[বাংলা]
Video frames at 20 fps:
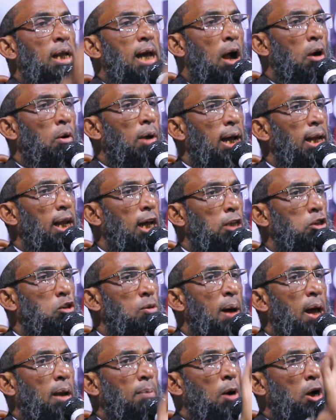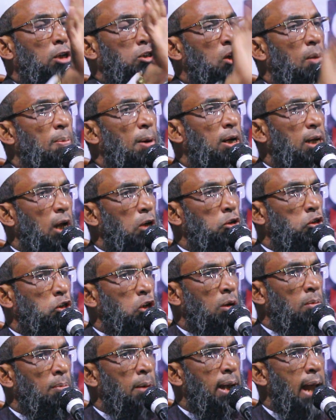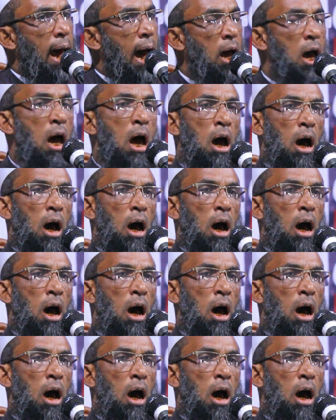বলিয়া উড়াইলে তোমার বক্তব্য কেউ শুনবে না